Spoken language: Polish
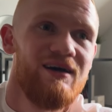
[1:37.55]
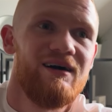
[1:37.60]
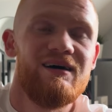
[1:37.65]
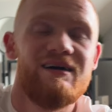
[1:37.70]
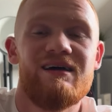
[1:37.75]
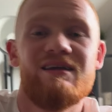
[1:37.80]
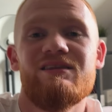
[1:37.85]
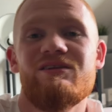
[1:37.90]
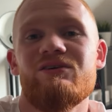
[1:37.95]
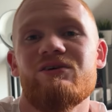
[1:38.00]

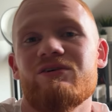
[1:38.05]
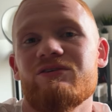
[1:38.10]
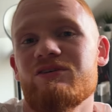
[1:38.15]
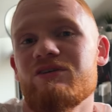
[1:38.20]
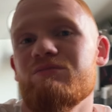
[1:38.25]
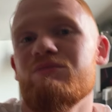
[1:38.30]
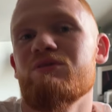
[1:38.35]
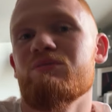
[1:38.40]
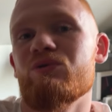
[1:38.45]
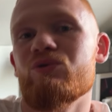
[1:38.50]
Randy
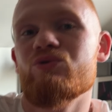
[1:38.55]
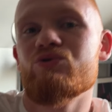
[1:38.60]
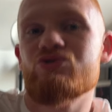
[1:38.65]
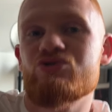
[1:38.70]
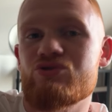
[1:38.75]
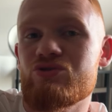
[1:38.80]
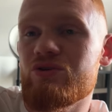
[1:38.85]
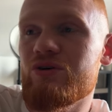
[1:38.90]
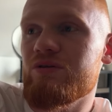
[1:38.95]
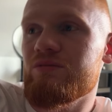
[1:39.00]
Orton, mimo
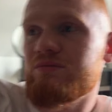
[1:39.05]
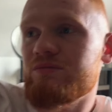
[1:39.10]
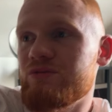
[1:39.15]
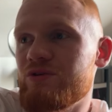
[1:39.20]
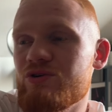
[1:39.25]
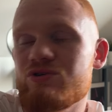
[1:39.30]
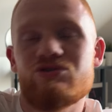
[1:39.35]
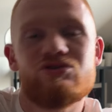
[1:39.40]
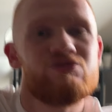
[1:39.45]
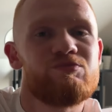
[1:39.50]
już no,
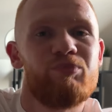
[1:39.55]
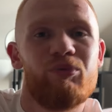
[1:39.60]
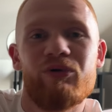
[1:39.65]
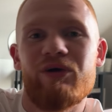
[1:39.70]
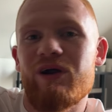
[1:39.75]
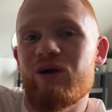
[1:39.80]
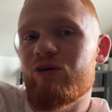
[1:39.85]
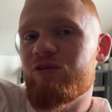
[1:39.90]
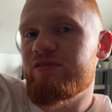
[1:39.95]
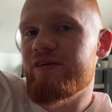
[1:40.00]
dość
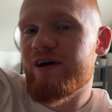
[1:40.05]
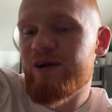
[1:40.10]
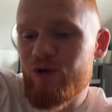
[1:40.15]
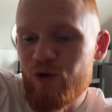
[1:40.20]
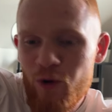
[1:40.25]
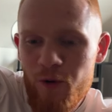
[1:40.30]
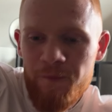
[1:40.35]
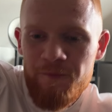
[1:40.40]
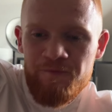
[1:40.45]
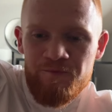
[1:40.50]
sporego
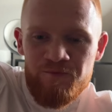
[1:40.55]
wieku,